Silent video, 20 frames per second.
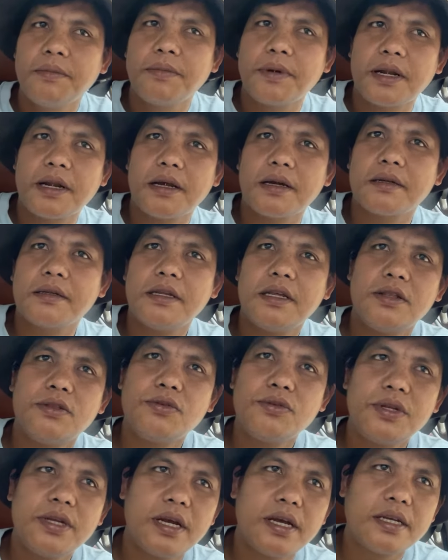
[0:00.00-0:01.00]
parang dito
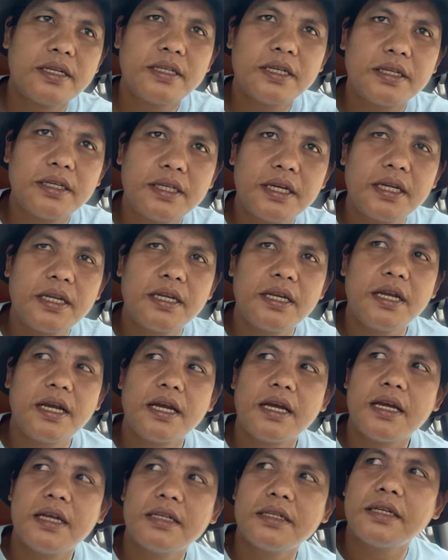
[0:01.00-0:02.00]
niya, sa tiyan niya,
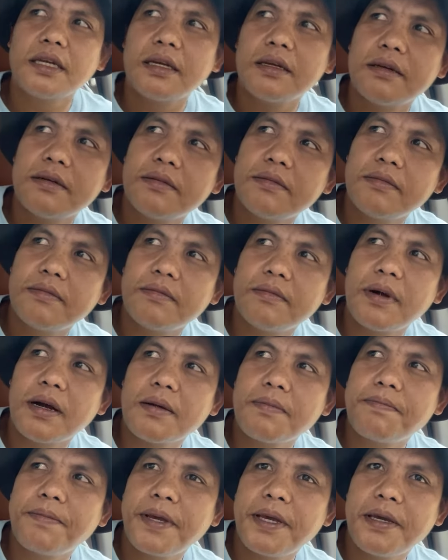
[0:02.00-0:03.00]
sa
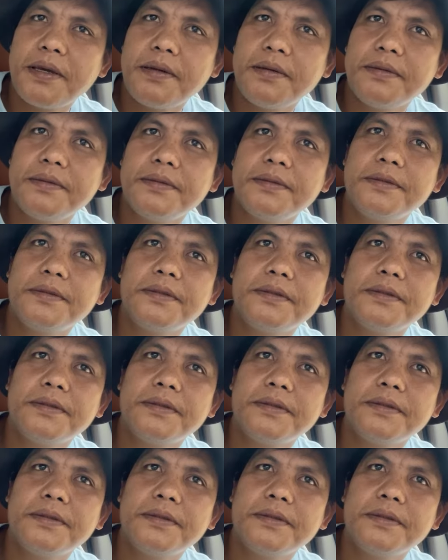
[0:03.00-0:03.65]
back pain